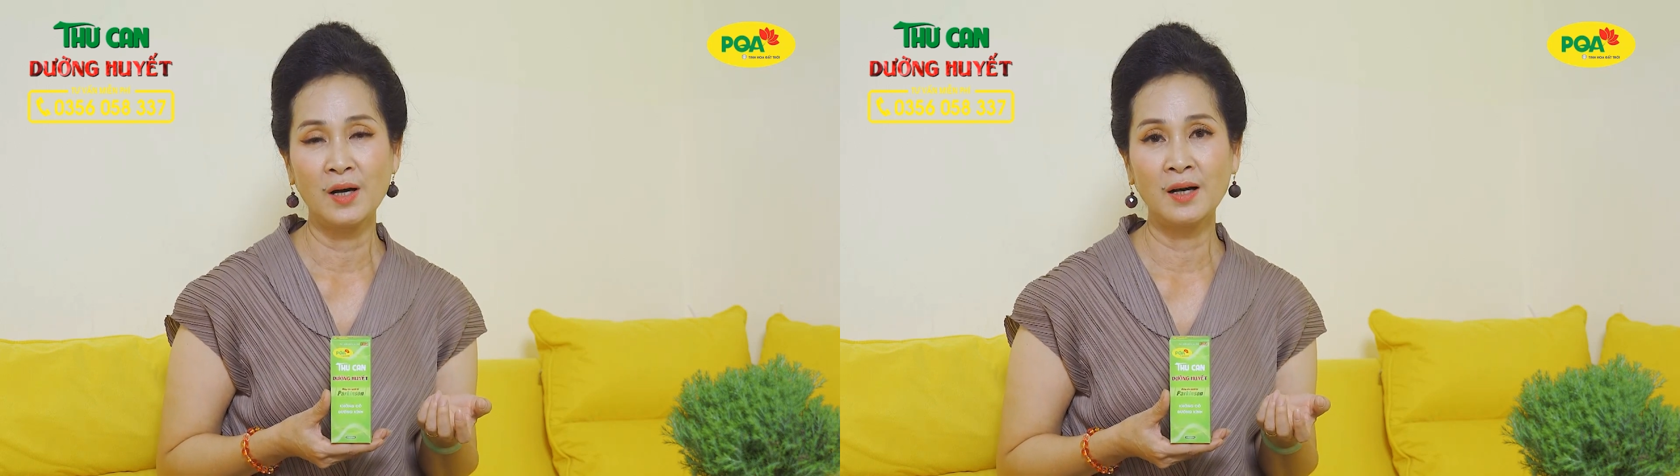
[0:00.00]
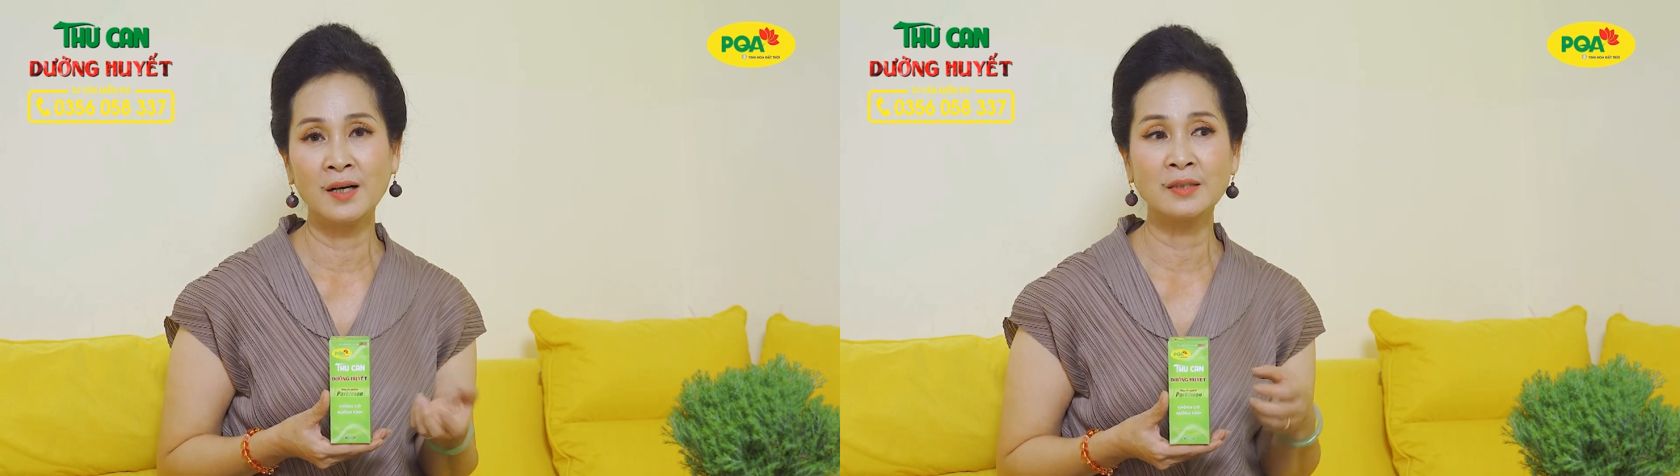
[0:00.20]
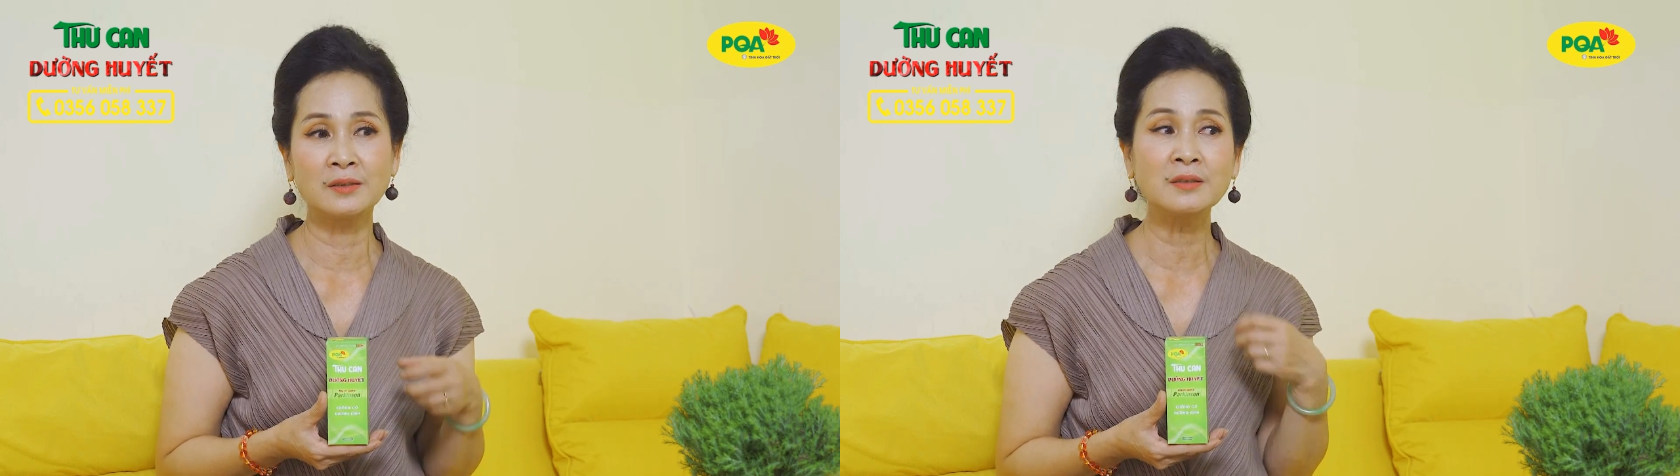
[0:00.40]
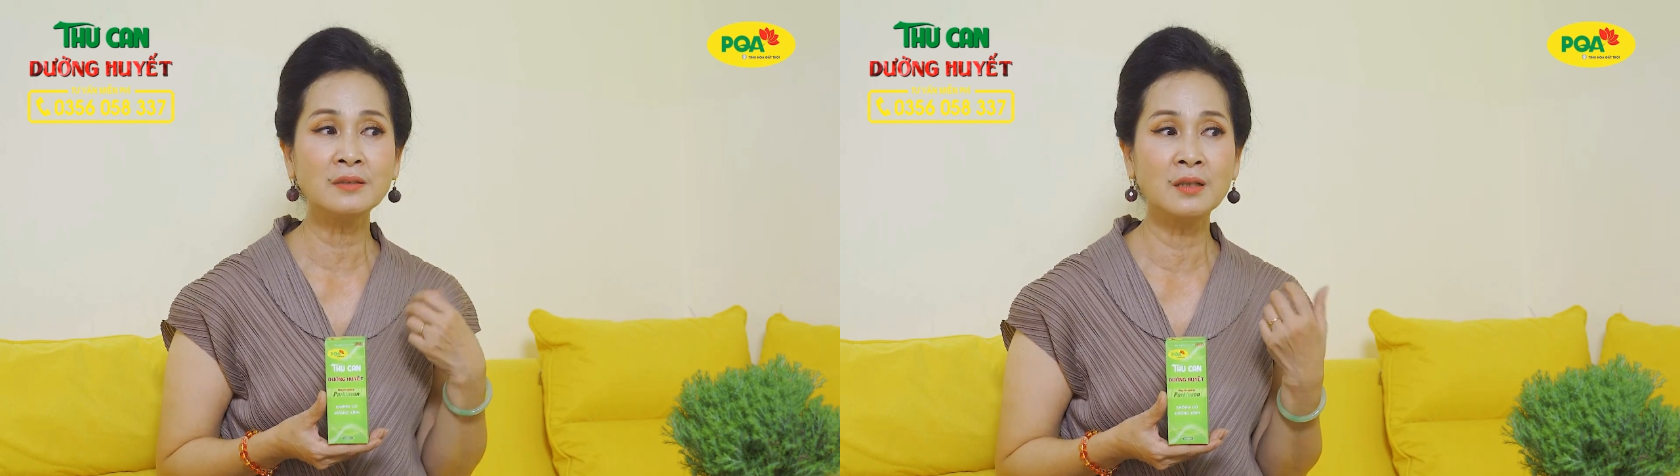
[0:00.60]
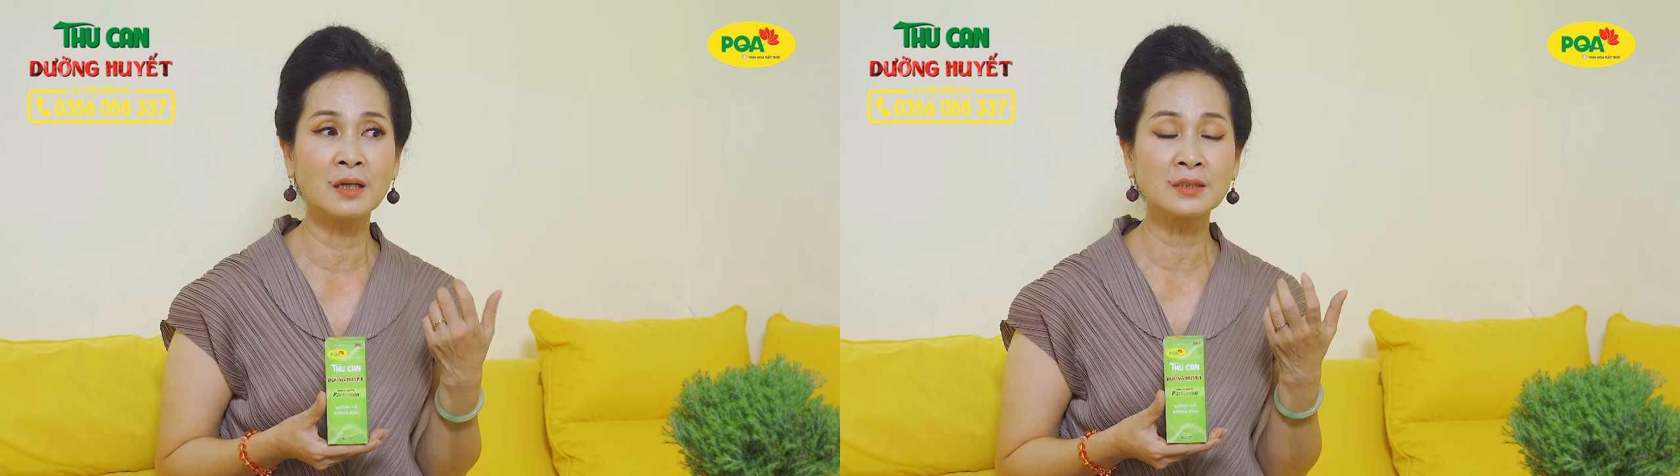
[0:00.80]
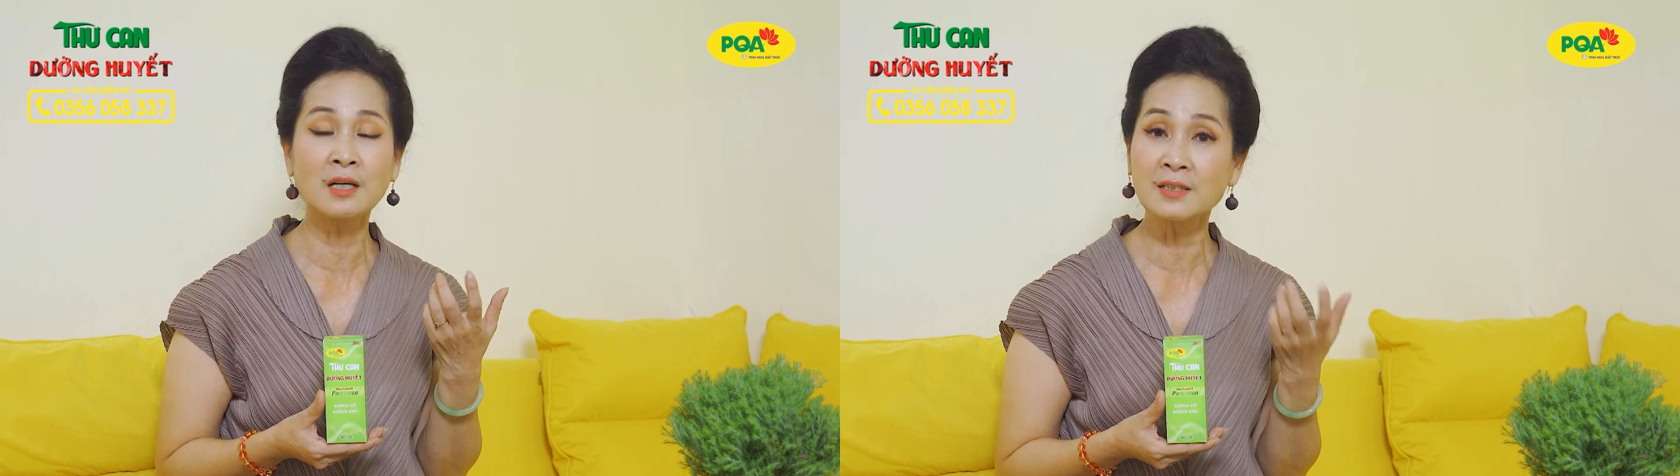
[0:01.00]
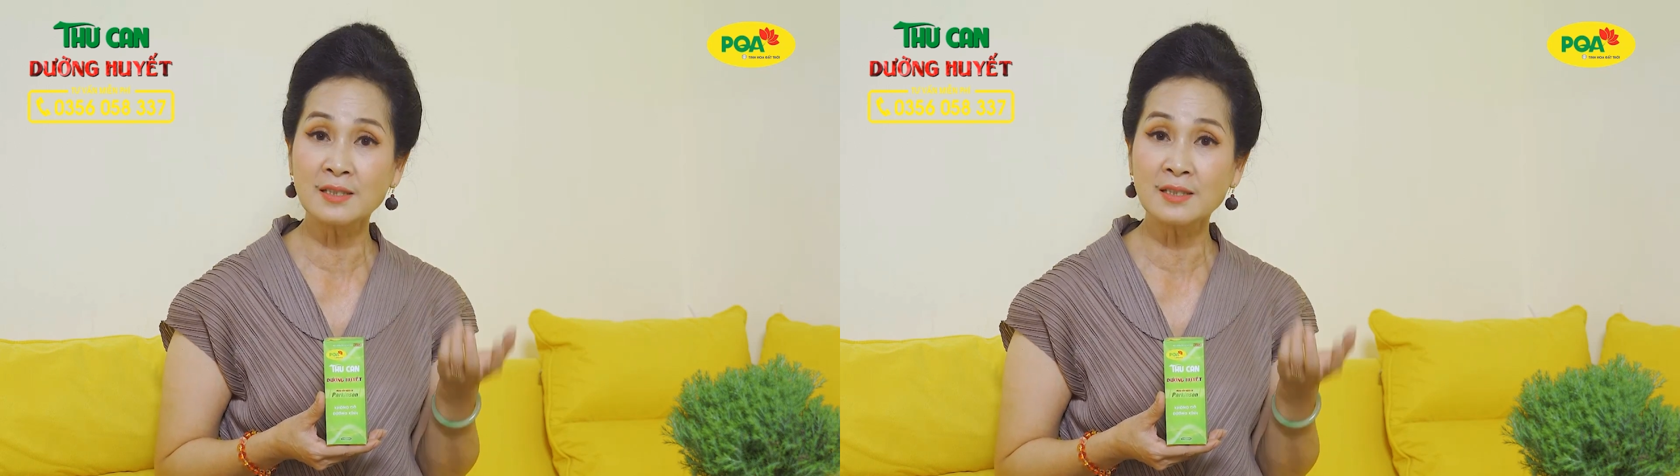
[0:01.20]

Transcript: ờ, từ giờ